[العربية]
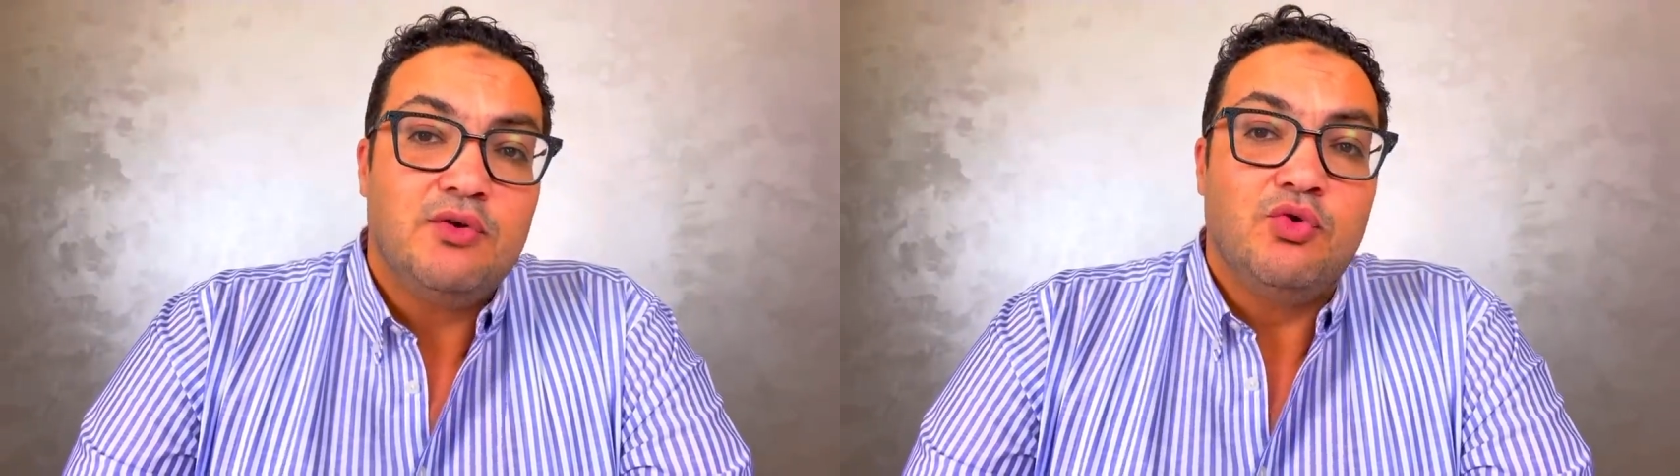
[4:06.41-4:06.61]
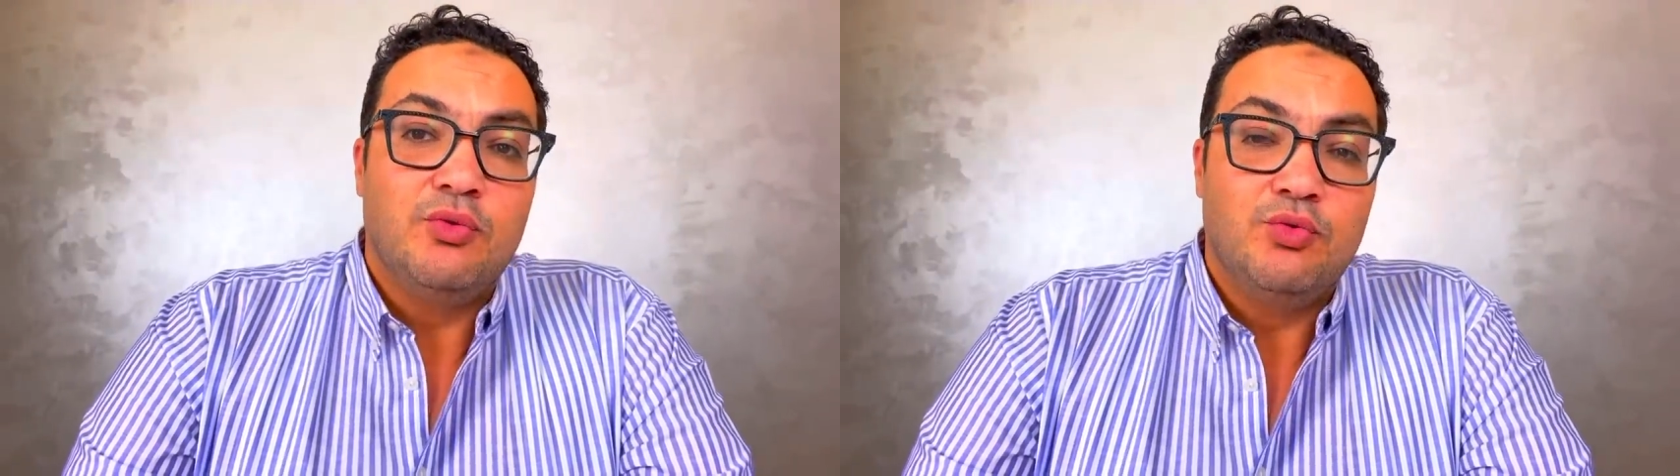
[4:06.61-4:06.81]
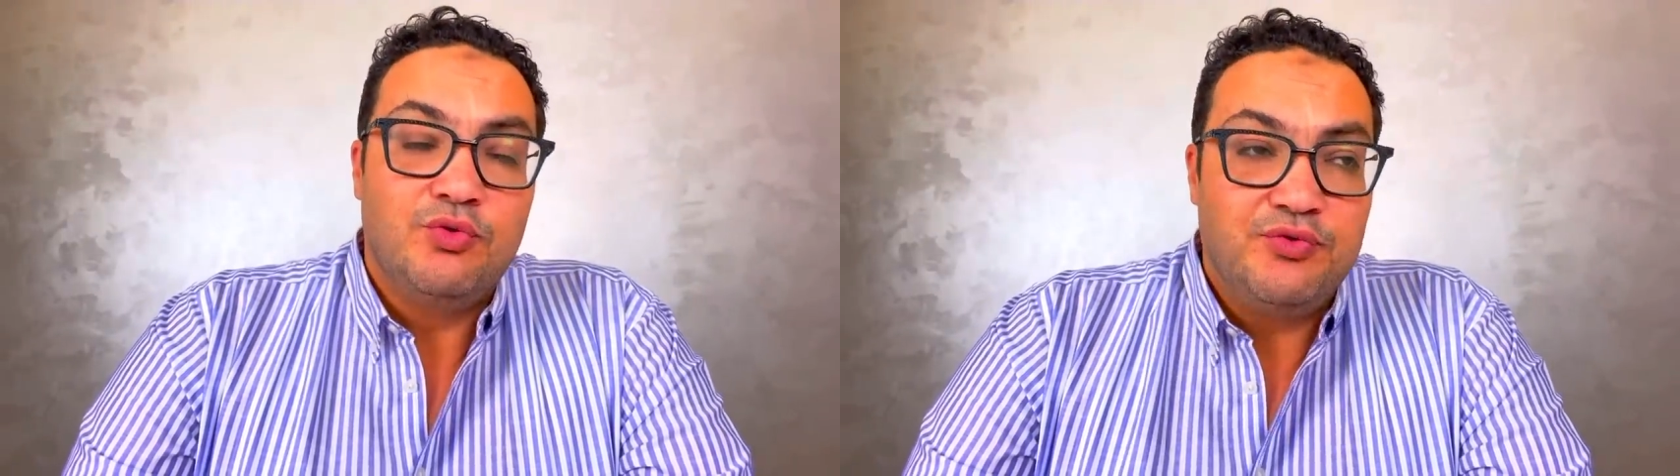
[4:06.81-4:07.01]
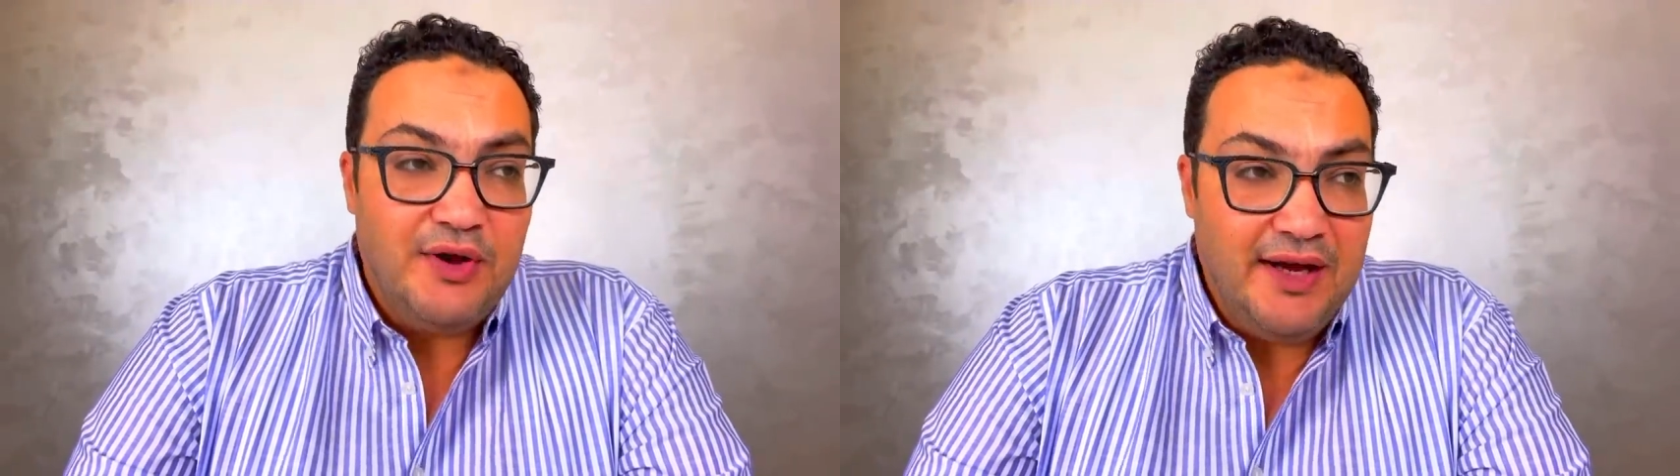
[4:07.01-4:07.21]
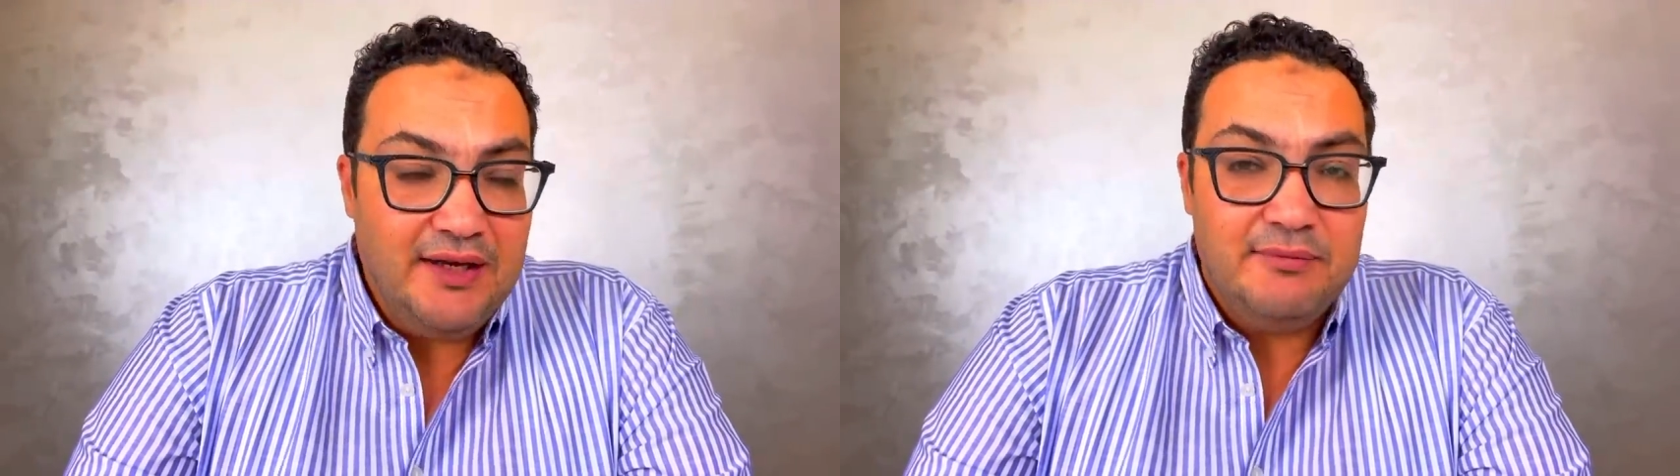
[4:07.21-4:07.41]

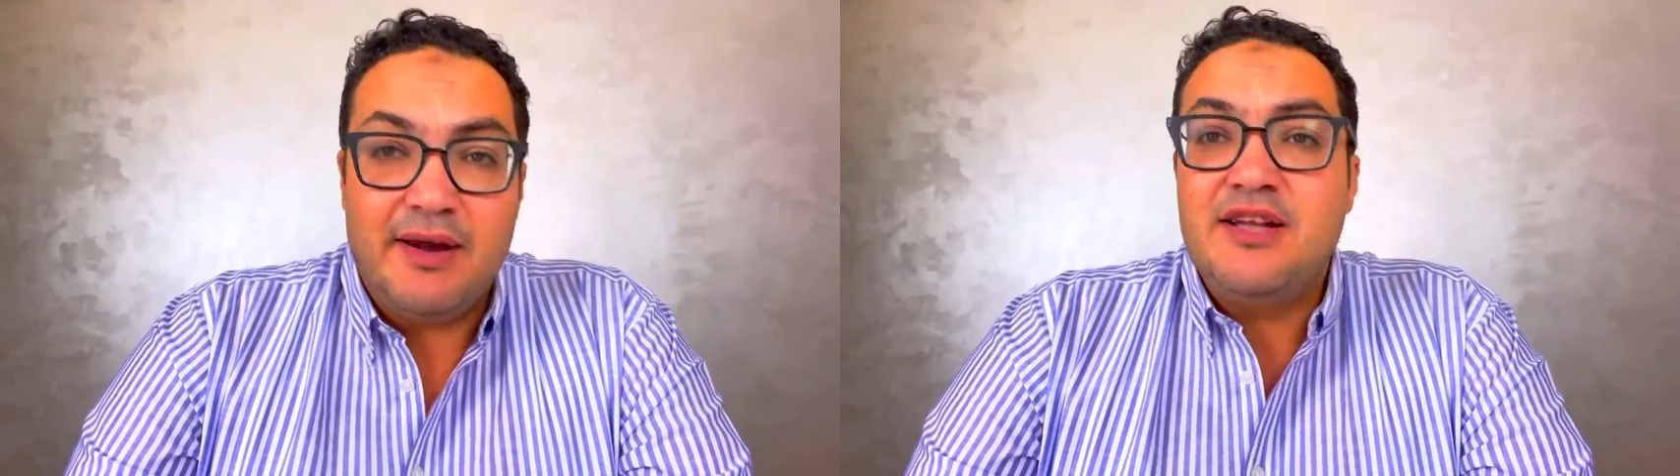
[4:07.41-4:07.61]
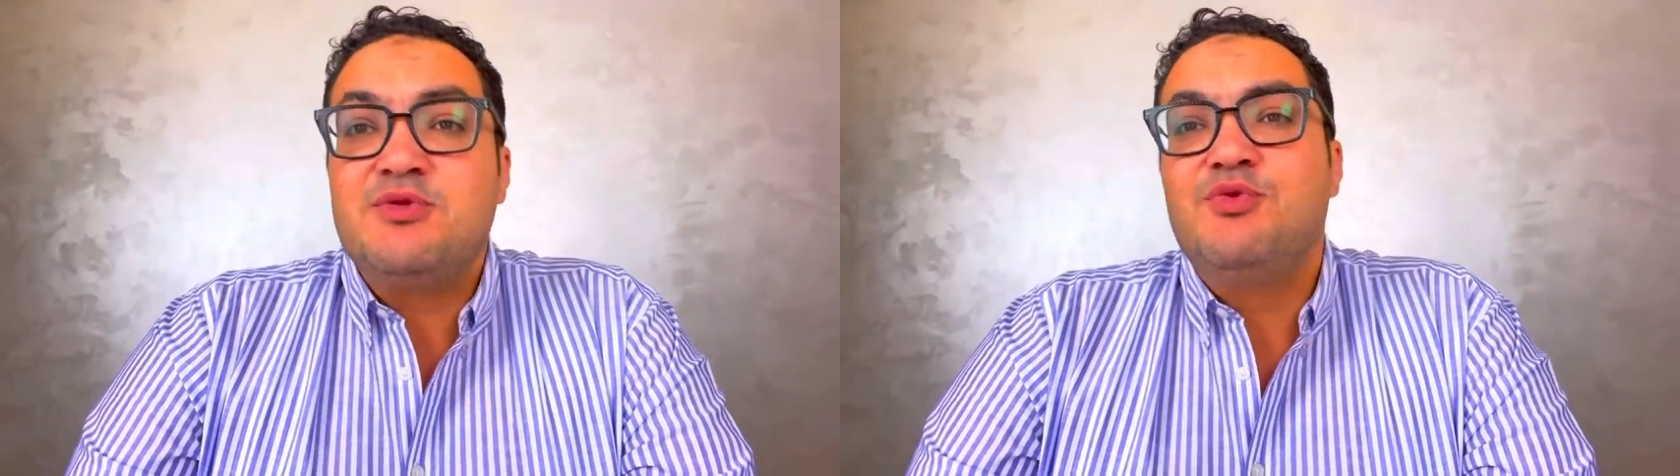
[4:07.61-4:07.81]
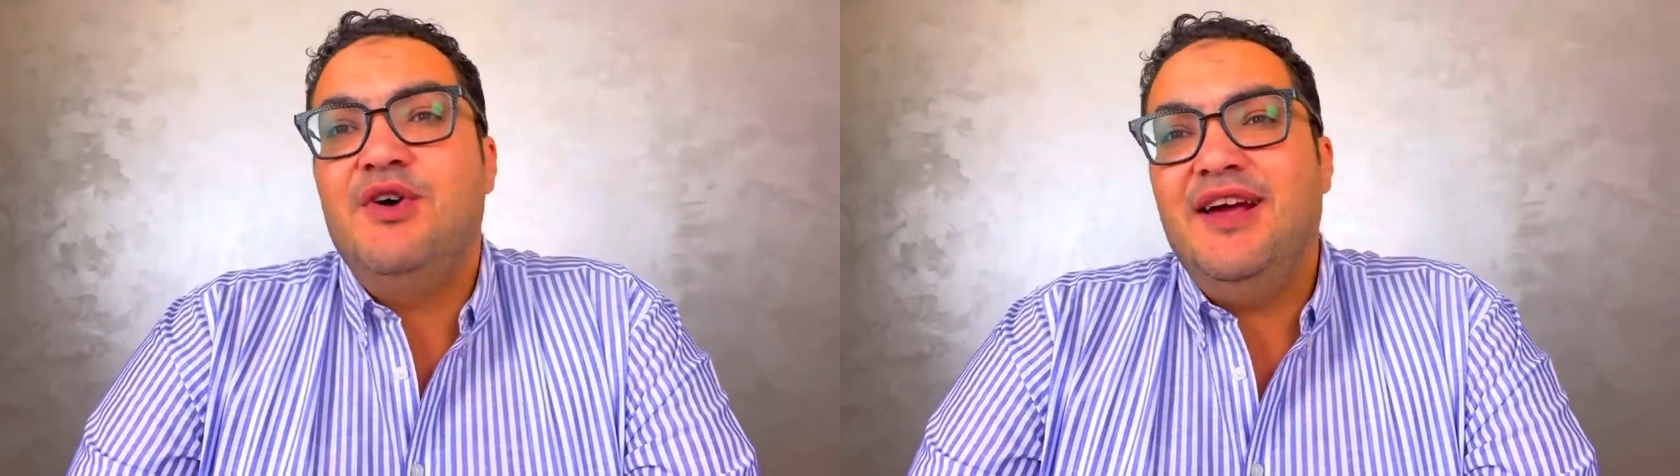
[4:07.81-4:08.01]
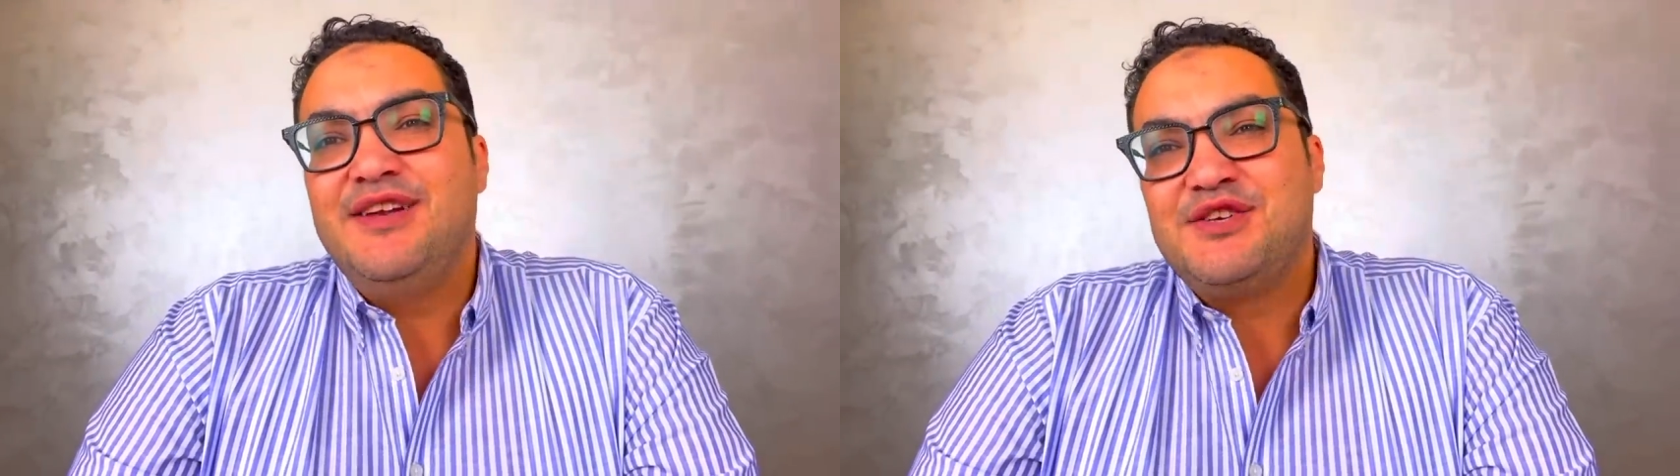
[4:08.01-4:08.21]
ومنفعل ما كانش منفعل